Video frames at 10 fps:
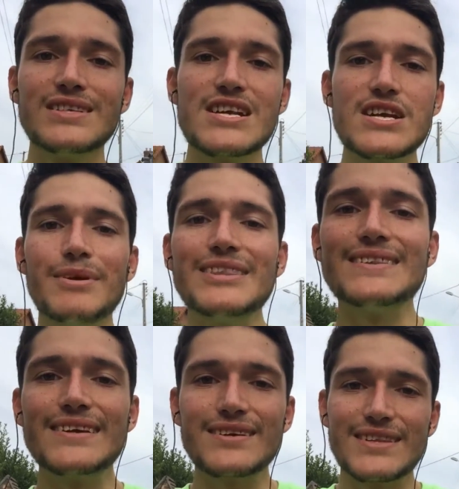C'est jamais
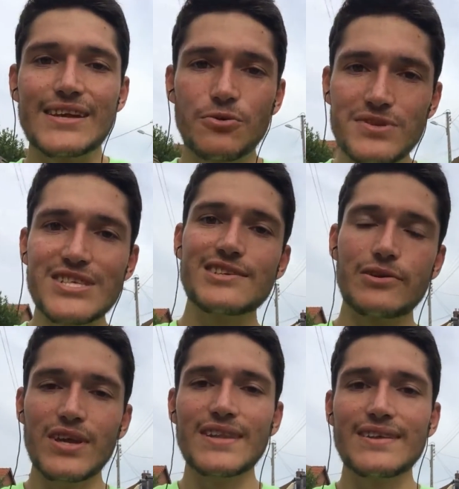tes,
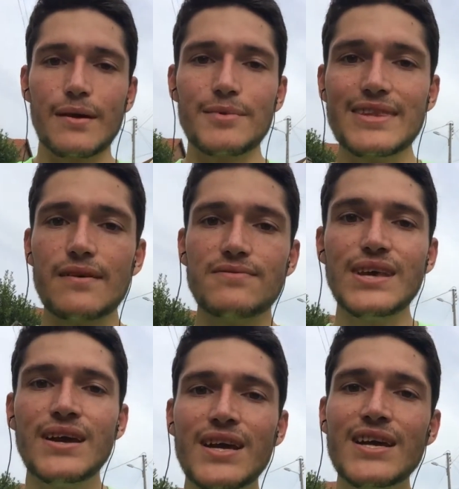conditions qui déterminent ta vie,
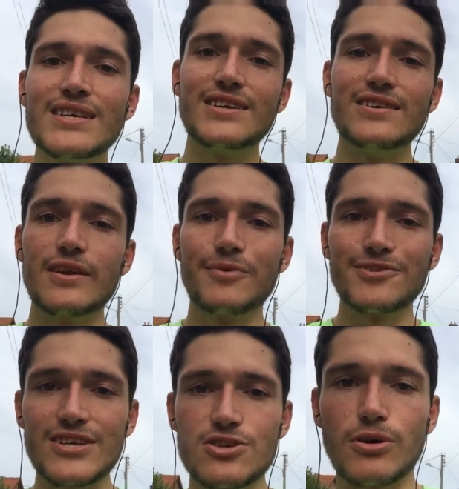c'est uniquement
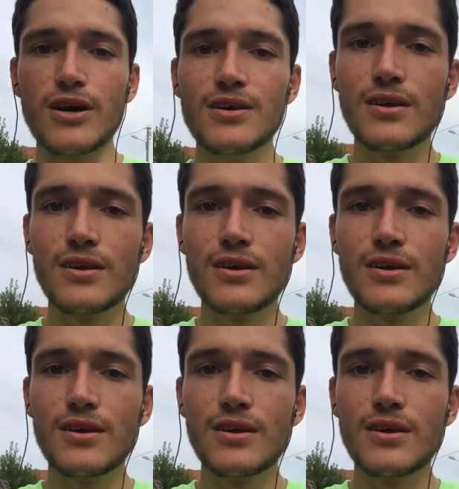tes choix.